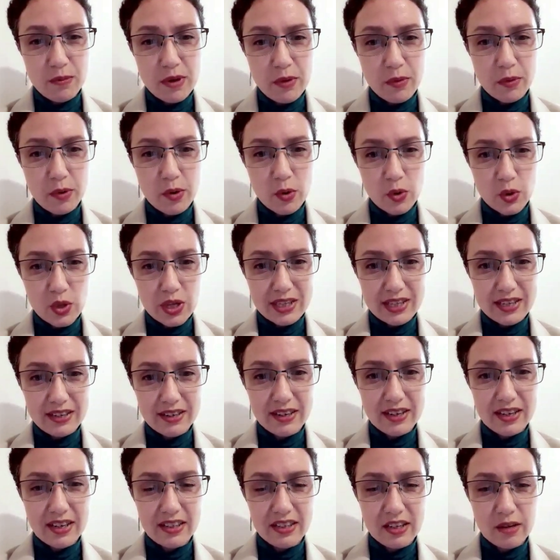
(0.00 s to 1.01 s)
Małgorzata
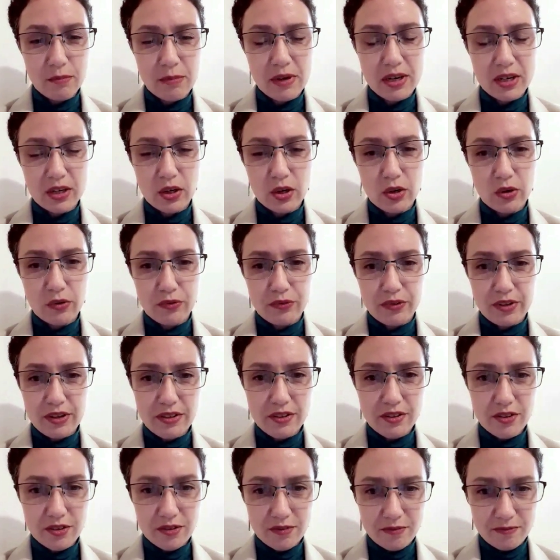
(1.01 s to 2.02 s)
Helena
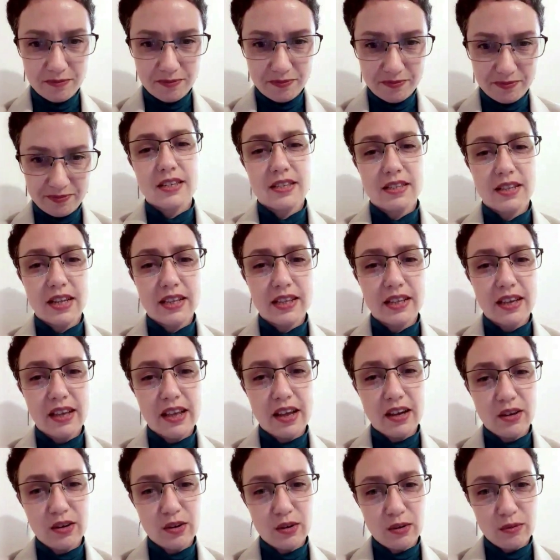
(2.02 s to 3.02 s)
Markowicz, znana
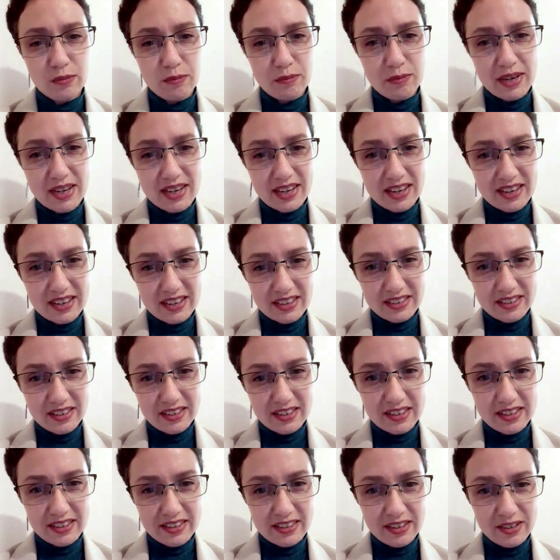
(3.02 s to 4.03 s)
jako Margaret
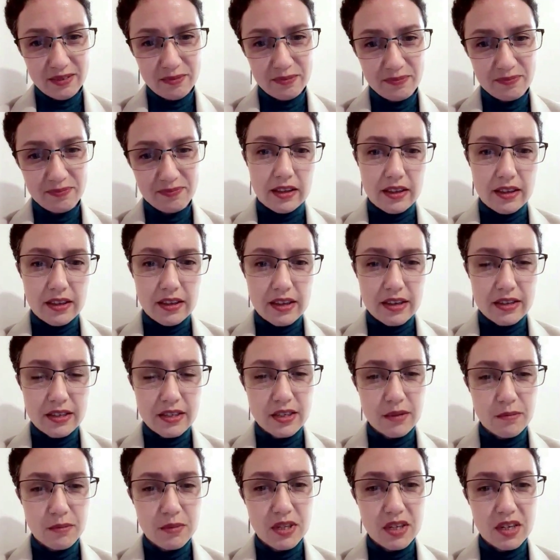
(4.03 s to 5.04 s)
Helena i
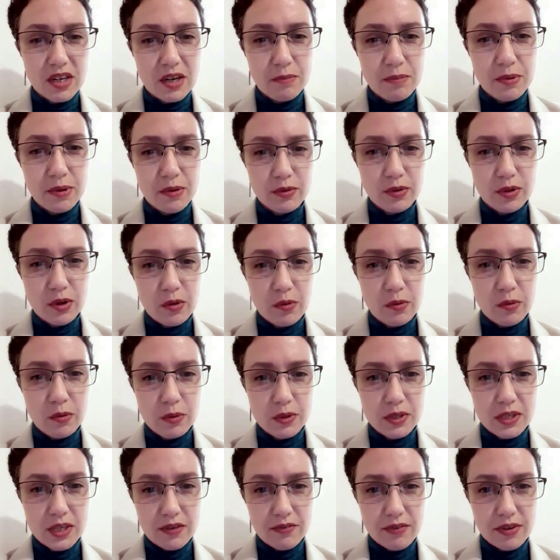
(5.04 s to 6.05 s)
jestem terapeutką
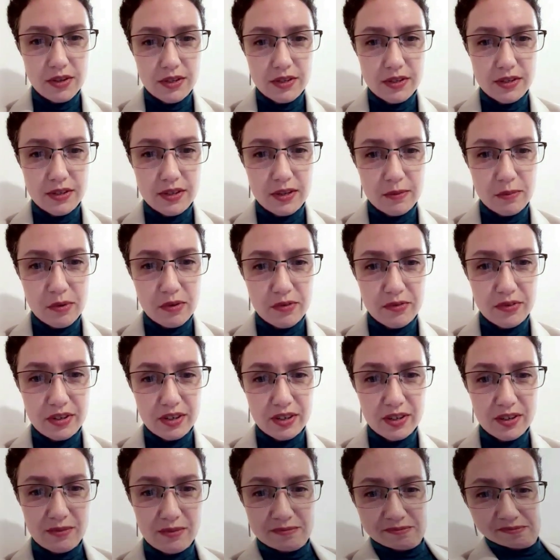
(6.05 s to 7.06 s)
ustawień
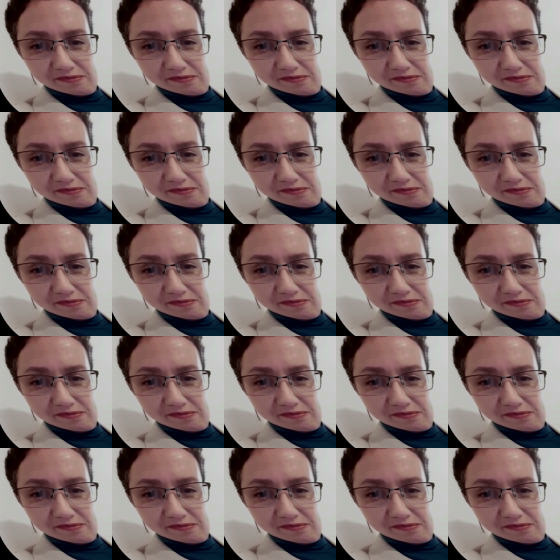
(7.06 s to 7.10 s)
systemowych.